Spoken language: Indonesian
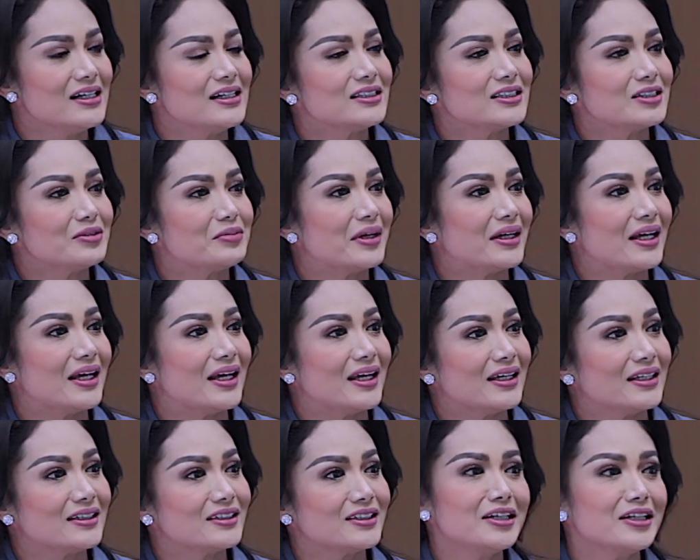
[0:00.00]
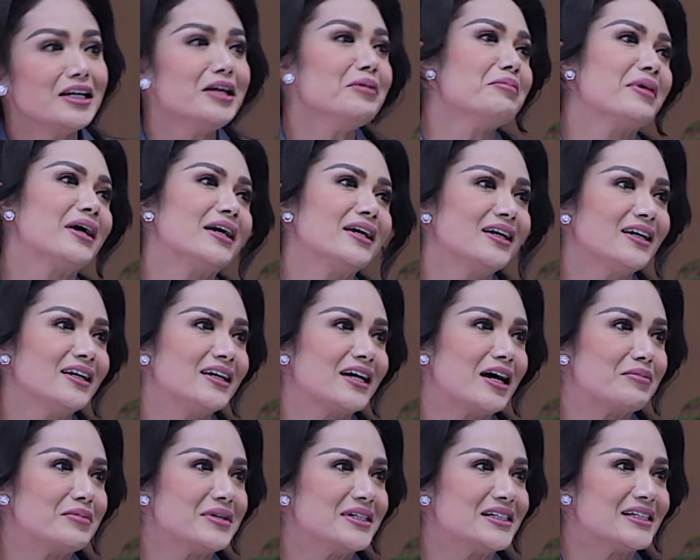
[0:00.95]
sebagai seniman
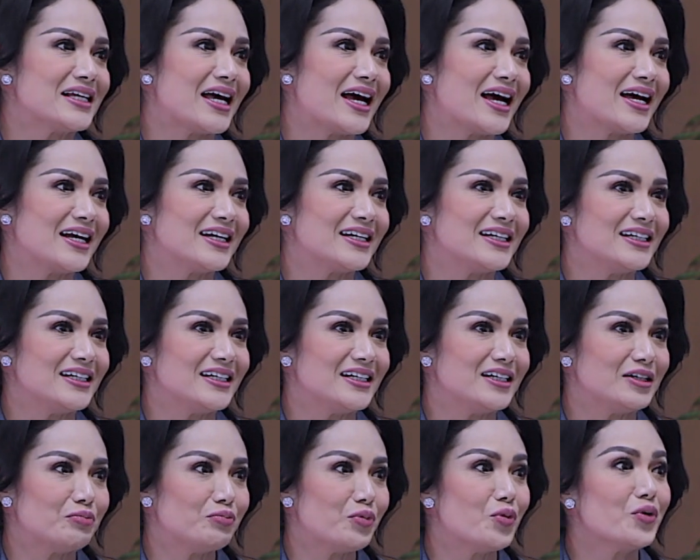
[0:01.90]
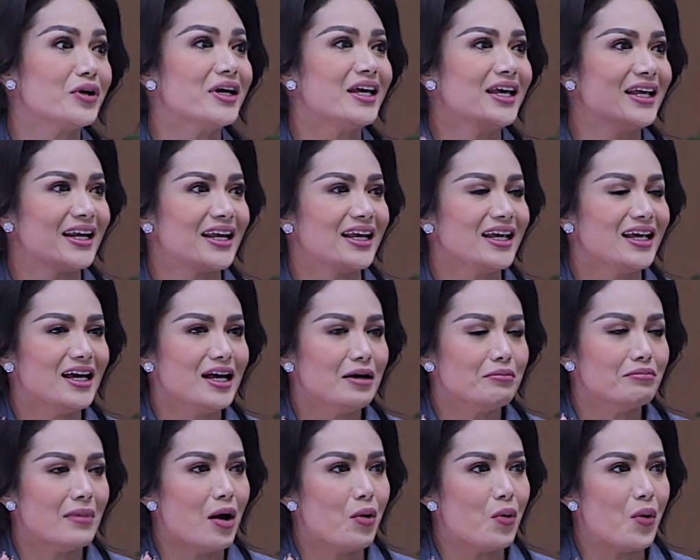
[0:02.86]
nggak bisa dipungkiri
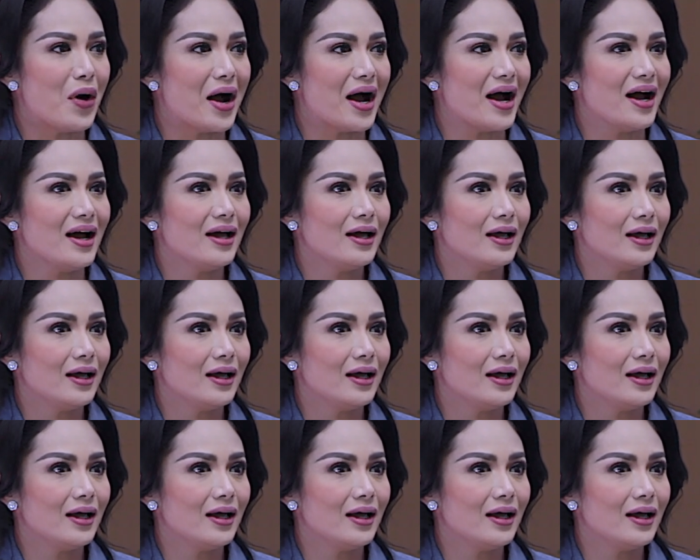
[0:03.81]
bahwa